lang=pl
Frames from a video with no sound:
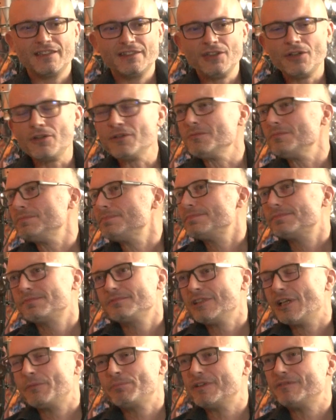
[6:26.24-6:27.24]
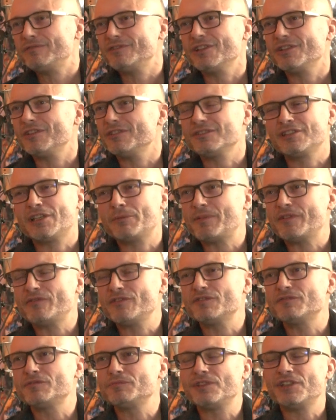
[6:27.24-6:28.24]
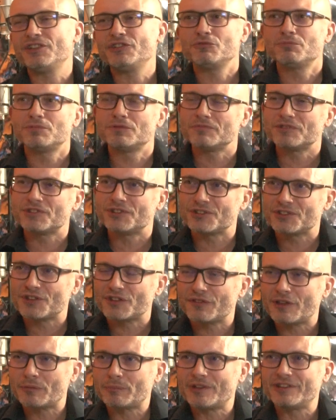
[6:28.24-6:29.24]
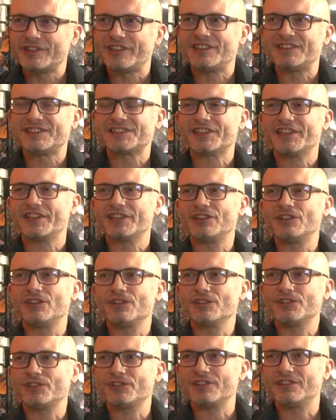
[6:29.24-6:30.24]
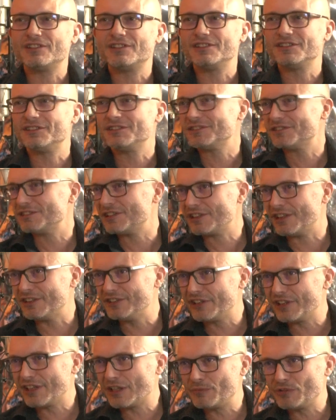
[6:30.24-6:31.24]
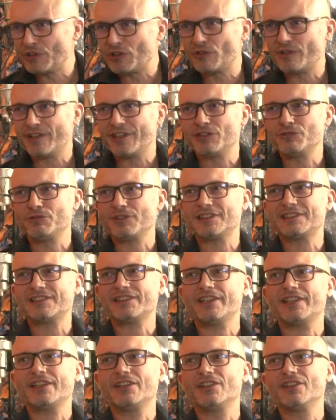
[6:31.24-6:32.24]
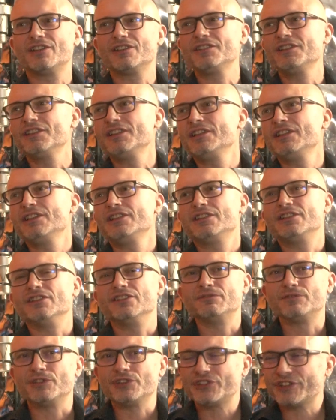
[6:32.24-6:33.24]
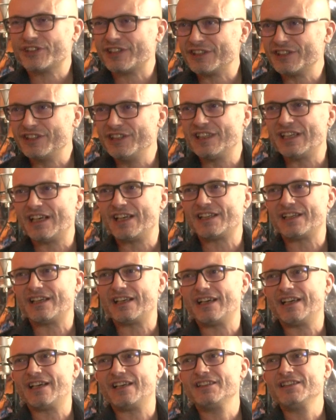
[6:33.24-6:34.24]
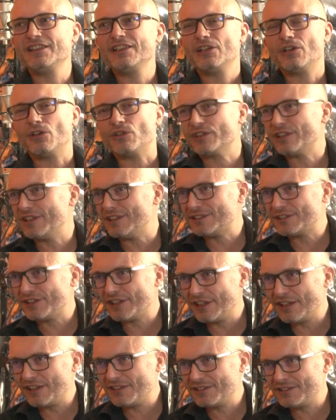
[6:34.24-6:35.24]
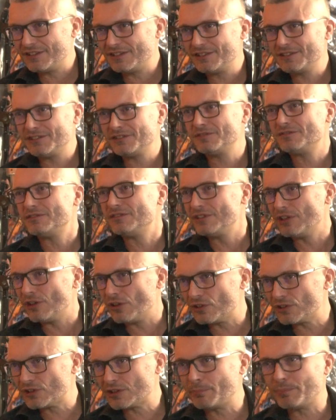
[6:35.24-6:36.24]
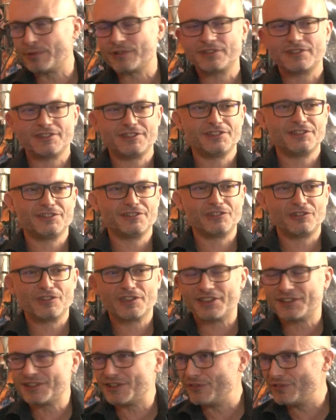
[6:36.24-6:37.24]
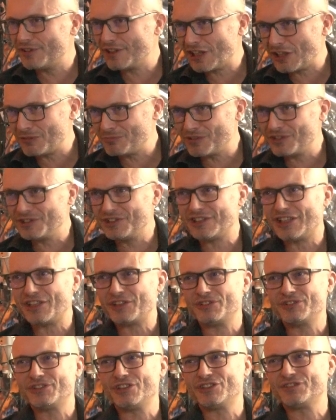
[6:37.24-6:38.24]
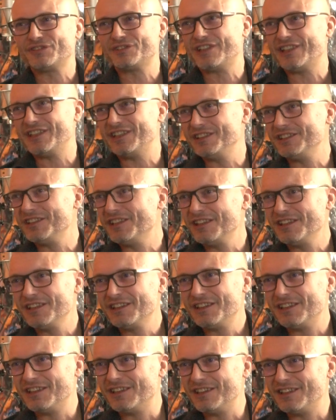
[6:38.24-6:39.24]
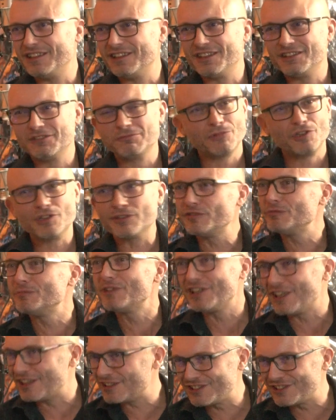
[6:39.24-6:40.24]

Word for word: No, na pewno, na pewno wymieniłbym Krzysztofa Pendereckiego, y, Henryka Mikołaja Góreckiego, y, Wojciecha Kilara, Orkiestrę y, NOSPR, Orkiestrę Filharmonii Narodowej, e, mogę wymieniać